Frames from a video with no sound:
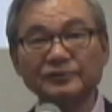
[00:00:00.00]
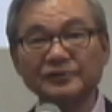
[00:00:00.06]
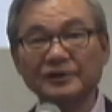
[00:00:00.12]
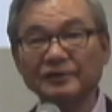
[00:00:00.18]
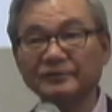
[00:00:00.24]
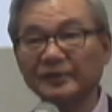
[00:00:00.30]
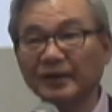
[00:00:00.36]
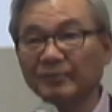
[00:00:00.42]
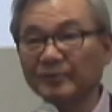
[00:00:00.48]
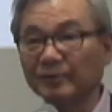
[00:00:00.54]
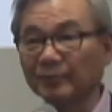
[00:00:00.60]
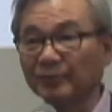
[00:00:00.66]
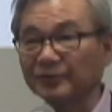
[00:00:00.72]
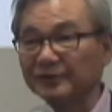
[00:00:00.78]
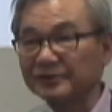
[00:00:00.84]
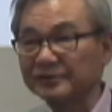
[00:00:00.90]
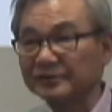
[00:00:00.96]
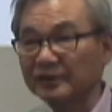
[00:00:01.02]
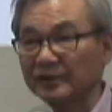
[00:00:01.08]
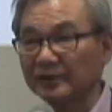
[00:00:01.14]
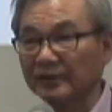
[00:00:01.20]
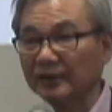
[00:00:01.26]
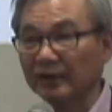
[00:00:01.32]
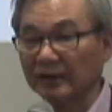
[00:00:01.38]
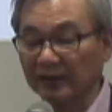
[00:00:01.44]
を防ぐためのもんです
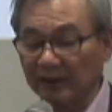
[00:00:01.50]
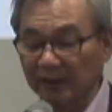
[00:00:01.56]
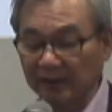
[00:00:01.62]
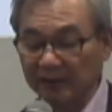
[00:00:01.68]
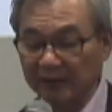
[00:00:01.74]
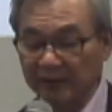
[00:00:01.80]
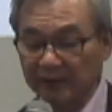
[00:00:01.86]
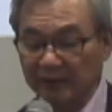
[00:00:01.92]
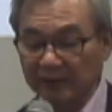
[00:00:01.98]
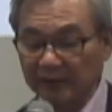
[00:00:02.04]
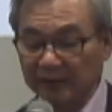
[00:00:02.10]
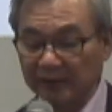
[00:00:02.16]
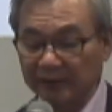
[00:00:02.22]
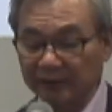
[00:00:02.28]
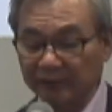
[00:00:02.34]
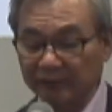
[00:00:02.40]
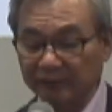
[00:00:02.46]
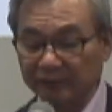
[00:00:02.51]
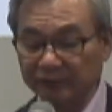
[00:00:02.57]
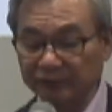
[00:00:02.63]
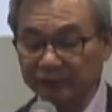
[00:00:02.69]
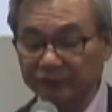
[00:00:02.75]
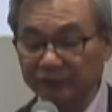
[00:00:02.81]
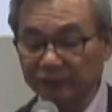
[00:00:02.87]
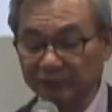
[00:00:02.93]
ね。だから、あの
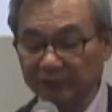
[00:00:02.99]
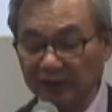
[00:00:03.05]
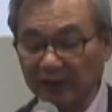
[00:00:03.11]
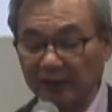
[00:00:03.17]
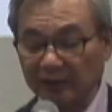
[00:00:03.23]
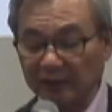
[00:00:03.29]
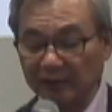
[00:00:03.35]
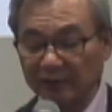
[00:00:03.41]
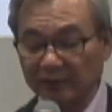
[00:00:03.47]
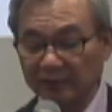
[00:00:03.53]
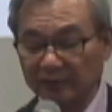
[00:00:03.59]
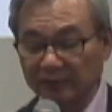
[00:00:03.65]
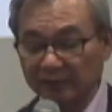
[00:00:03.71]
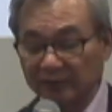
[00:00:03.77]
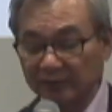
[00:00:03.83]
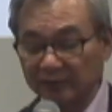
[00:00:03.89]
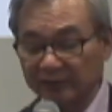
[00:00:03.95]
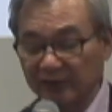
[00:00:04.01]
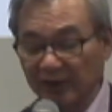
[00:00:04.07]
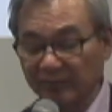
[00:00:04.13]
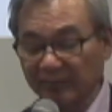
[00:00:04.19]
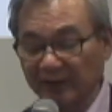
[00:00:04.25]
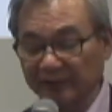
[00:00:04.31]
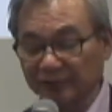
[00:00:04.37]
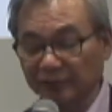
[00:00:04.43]
重要な
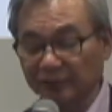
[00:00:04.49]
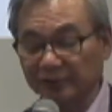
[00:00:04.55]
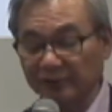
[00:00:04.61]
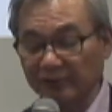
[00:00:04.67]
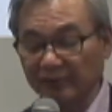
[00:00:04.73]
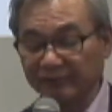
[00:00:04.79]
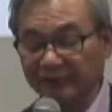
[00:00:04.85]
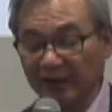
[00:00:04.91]
裁判においては